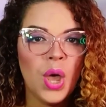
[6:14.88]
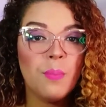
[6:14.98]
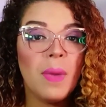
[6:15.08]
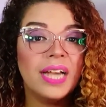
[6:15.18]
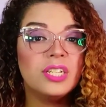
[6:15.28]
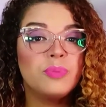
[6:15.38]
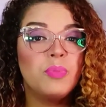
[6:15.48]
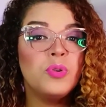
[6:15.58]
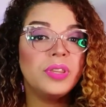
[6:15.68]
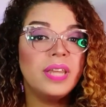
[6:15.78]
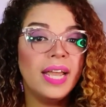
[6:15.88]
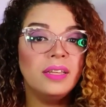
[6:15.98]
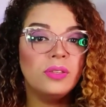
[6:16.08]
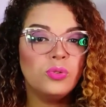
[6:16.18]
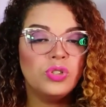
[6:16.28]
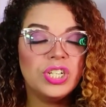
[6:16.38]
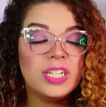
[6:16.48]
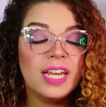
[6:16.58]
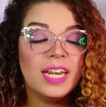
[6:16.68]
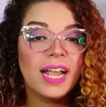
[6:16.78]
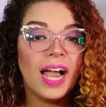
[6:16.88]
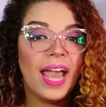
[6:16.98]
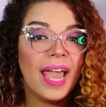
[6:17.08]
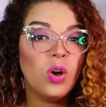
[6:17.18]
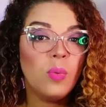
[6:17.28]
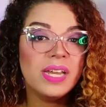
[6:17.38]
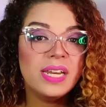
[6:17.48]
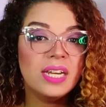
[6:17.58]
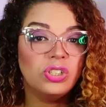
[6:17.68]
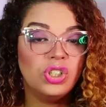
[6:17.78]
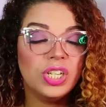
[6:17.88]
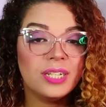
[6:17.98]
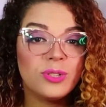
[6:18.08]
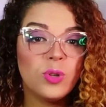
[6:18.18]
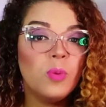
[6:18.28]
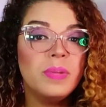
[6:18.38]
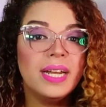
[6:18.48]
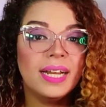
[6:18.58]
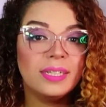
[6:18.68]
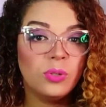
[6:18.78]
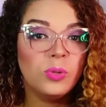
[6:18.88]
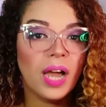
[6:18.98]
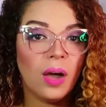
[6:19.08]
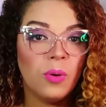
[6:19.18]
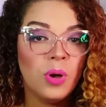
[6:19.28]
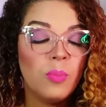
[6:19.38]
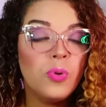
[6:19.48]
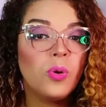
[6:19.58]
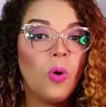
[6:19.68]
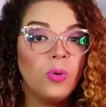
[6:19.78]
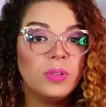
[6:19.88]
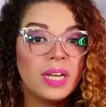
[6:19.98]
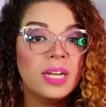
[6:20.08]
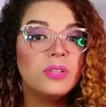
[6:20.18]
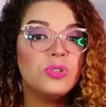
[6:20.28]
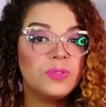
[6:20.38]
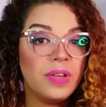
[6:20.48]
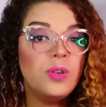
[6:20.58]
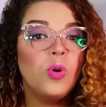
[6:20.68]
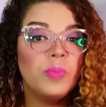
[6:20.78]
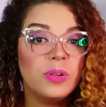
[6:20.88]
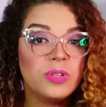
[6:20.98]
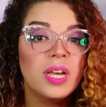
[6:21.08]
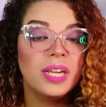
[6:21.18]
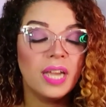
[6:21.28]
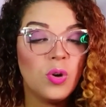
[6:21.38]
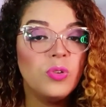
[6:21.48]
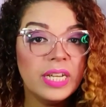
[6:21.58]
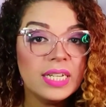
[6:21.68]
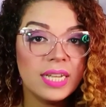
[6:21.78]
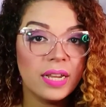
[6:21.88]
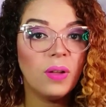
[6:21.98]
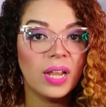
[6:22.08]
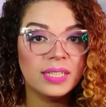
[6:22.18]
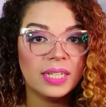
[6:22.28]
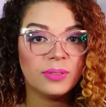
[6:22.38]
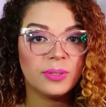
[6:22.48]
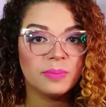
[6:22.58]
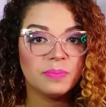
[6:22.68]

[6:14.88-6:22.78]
mas por dentro diz que ele carrega uma energia sobrenatural por conta dos fenômenos que aconteceram lá dentro.